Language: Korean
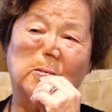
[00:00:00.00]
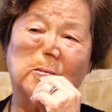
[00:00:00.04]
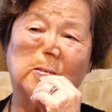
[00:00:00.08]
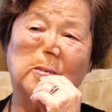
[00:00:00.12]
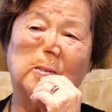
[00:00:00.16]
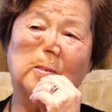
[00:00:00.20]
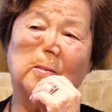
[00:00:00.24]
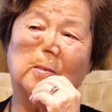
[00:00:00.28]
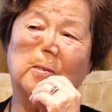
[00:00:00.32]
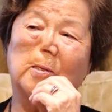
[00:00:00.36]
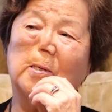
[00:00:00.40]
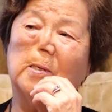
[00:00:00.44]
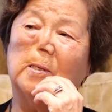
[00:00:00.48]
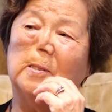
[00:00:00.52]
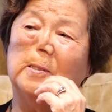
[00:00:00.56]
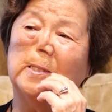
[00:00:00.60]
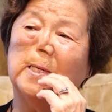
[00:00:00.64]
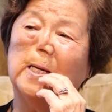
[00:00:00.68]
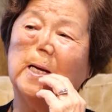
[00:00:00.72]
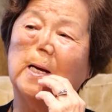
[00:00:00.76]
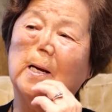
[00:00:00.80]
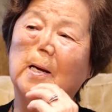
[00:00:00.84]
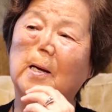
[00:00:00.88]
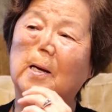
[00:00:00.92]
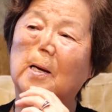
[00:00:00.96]
어떤
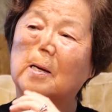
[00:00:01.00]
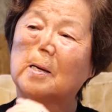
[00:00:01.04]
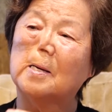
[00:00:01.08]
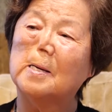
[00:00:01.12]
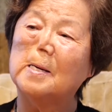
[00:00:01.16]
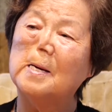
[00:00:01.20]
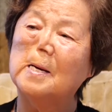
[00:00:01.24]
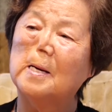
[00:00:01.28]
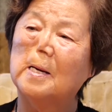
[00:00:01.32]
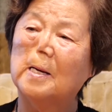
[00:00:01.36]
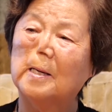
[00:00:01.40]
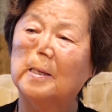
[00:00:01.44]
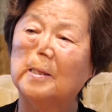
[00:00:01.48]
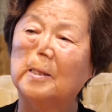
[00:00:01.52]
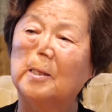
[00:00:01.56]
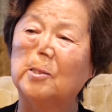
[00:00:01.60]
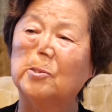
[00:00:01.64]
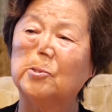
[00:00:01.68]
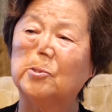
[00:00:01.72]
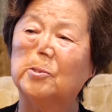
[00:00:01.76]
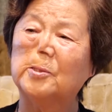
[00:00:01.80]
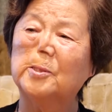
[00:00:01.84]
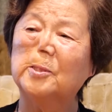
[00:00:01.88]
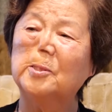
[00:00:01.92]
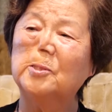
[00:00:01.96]
그러니까
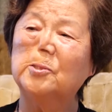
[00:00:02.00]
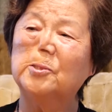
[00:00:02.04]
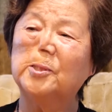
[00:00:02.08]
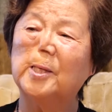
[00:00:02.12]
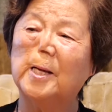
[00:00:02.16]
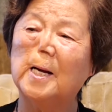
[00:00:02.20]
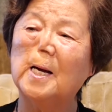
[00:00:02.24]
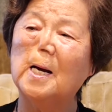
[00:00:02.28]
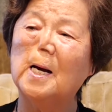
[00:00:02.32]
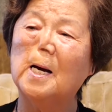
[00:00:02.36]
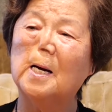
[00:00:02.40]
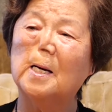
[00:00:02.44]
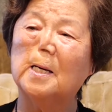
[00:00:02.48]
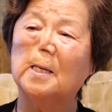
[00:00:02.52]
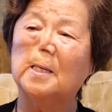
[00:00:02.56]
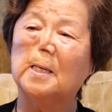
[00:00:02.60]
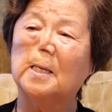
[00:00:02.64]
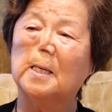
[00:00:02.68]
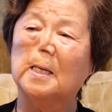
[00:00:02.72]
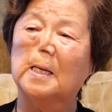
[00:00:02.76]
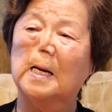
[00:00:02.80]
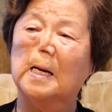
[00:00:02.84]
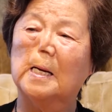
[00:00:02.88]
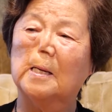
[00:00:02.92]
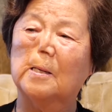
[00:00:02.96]
어떤
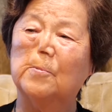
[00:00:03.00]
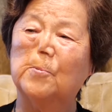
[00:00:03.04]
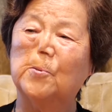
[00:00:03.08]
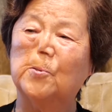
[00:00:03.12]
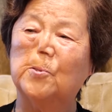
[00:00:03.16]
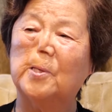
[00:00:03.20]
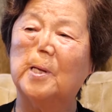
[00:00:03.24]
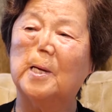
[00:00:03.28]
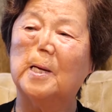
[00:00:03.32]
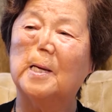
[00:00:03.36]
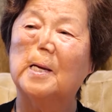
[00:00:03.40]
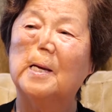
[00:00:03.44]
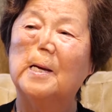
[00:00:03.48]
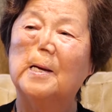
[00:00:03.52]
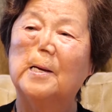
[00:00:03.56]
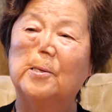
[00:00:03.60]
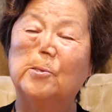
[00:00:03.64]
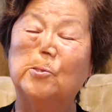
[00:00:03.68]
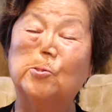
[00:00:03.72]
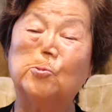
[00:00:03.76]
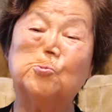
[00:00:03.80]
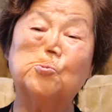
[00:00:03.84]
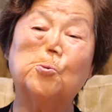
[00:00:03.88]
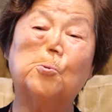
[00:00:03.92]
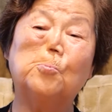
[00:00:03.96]
생각이라기보다
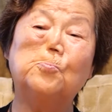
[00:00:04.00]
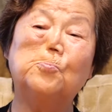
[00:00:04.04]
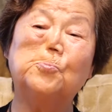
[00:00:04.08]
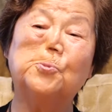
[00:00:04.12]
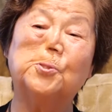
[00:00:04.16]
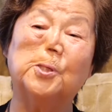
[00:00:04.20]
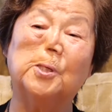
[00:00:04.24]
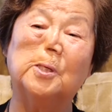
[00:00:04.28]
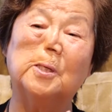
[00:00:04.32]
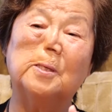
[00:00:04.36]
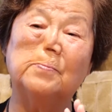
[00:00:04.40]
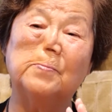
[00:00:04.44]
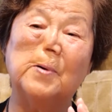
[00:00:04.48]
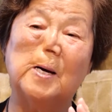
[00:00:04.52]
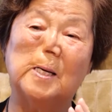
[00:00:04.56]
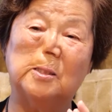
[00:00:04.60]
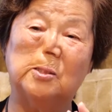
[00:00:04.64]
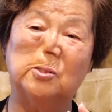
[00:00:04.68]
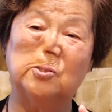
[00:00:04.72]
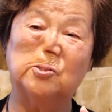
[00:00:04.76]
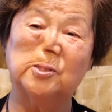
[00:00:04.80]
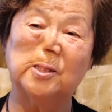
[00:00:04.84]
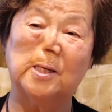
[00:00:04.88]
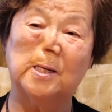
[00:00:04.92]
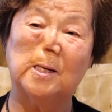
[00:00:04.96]
좀 더
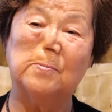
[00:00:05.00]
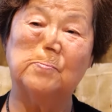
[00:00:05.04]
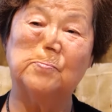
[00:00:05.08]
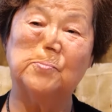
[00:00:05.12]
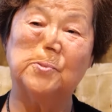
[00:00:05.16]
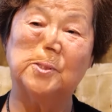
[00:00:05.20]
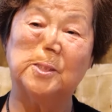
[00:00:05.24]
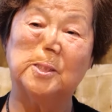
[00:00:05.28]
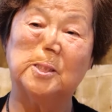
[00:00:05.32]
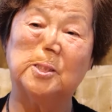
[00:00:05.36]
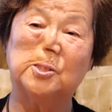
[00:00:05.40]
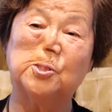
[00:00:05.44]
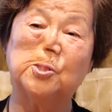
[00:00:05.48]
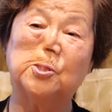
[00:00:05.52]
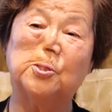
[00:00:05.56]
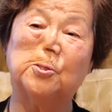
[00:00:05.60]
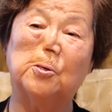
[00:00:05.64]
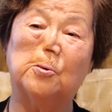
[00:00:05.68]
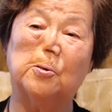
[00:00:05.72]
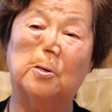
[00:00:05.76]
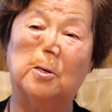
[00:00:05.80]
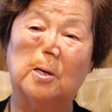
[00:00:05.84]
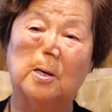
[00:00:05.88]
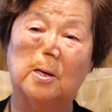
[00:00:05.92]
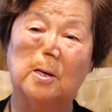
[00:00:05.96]
많은 사람들이
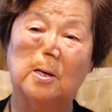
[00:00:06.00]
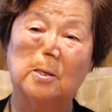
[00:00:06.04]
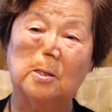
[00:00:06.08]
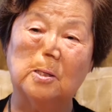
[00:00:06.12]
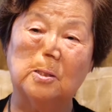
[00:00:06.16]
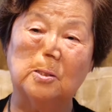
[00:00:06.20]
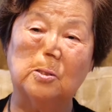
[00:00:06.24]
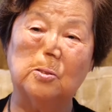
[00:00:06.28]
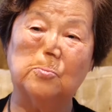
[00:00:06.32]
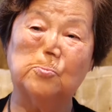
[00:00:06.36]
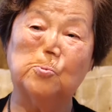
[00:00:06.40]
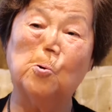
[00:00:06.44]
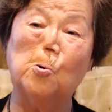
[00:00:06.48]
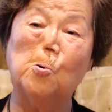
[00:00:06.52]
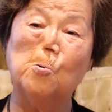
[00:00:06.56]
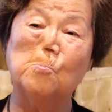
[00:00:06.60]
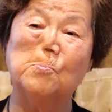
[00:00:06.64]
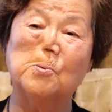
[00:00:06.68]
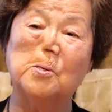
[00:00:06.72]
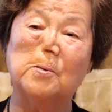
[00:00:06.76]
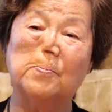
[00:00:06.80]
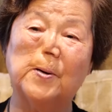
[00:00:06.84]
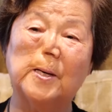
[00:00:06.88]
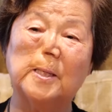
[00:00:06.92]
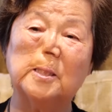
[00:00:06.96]
어,
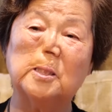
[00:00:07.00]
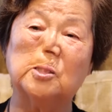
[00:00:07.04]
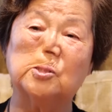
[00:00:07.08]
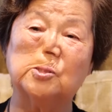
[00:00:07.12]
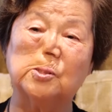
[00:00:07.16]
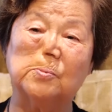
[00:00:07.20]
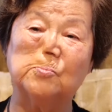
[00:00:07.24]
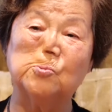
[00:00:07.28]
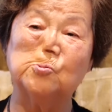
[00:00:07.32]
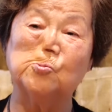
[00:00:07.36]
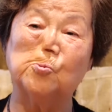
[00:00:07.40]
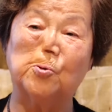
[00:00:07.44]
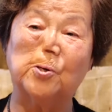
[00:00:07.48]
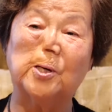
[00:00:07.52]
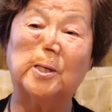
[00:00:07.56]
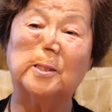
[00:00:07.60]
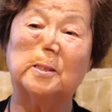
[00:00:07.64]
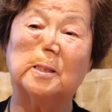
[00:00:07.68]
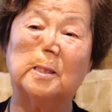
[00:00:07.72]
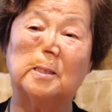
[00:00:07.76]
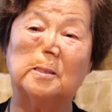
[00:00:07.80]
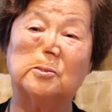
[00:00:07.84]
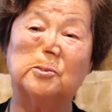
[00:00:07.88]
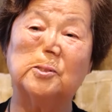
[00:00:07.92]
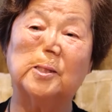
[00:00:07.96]
도움을 받았으면
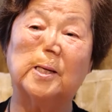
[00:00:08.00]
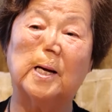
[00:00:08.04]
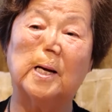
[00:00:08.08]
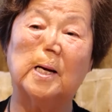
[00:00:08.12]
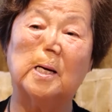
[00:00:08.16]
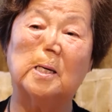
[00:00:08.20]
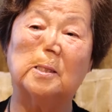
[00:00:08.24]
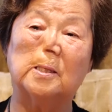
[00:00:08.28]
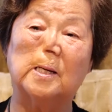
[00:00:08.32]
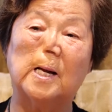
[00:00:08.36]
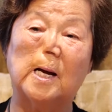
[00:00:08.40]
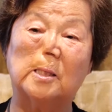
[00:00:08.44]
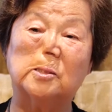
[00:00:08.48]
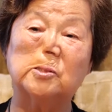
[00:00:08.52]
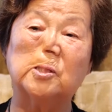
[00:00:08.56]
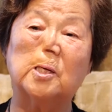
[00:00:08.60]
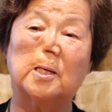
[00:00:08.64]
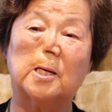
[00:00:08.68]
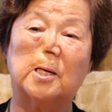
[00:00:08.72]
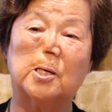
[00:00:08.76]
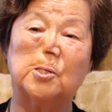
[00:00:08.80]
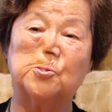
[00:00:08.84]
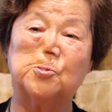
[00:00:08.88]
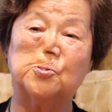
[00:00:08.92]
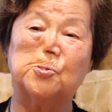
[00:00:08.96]
좋겠다는 생각은 항상
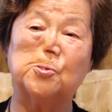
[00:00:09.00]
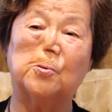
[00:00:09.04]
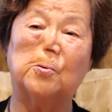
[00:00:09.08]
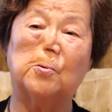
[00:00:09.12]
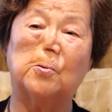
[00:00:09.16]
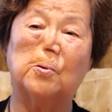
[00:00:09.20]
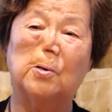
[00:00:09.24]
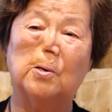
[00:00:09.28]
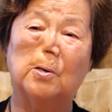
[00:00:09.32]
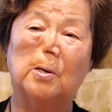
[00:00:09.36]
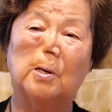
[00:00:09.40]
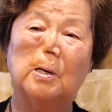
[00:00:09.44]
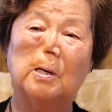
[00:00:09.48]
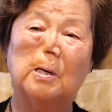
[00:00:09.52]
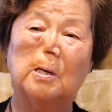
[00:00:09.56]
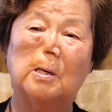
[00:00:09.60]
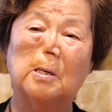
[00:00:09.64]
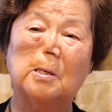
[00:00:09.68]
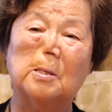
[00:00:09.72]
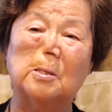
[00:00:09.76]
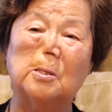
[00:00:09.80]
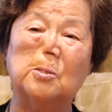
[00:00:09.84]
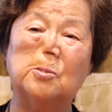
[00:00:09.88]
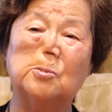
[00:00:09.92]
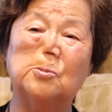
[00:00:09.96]
했죠. 음.
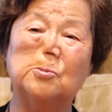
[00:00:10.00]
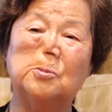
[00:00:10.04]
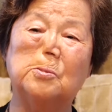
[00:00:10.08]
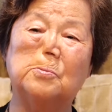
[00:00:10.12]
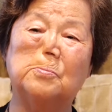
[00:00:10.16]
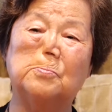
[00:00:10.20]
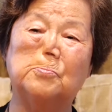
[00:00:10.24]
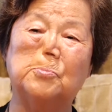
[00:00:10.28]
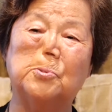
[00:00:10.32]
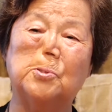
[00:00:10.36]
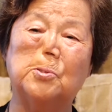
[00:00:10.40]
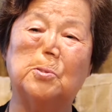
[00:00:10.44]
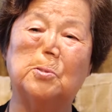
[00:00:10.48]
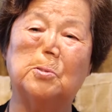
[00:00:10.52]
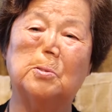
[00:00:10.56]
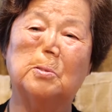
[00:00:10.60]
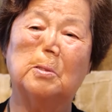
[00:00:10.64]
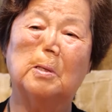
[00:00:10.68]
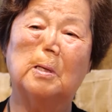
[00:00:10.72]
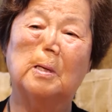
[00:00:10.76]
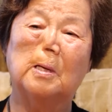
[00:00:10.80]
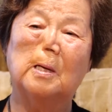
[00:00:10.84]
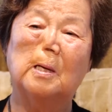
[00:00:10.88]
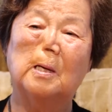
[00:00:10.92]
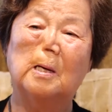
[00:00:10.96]
그거는 뭐
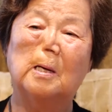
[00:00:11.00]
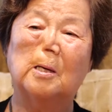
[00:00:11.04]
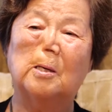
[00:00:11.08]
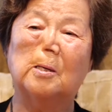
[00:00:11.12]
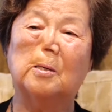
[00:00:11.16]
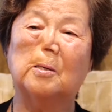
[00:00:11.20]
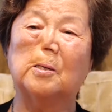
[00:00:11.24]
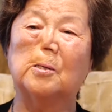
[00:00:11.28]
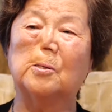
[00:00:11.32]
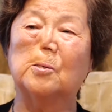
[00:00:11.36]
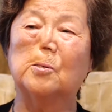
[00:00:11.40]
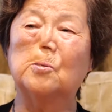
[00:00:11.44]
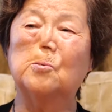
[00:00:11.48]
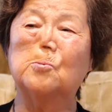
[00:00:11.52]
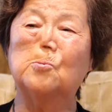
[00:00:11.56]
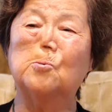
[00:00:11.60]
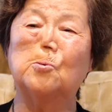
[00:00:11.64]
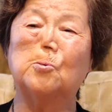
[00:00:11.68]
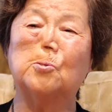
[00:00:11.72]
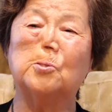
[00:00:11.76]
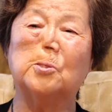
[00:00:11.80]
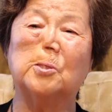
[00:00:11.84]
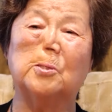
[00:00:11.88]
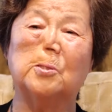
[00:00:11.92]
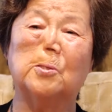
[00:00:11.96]

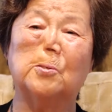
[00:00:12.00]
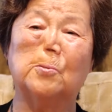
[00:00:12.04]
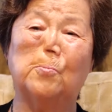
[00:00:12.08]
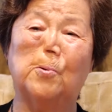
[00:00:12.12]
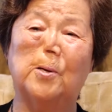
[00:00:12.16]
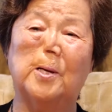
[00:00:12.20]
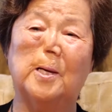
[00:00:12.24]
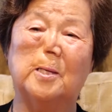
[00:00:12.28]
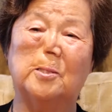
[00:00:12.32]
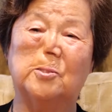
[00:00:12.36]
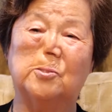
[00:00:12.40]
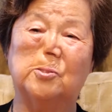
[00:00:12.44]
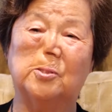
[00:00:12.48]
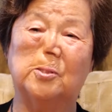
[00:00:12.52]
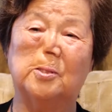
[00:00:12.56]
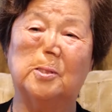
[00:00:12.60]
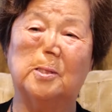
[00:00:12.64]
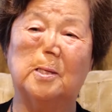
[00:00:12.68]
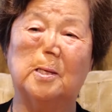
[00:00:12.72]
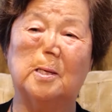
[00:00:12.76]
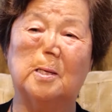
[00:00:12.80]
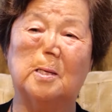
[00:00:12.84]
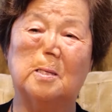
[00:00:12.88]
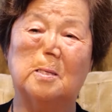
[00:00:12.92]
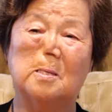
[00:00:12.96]
그리고 그왜
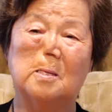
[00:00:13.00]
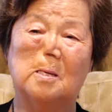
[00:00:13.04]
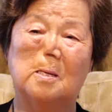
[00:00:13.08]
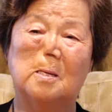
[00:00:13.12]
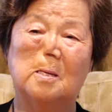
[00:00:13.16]
저게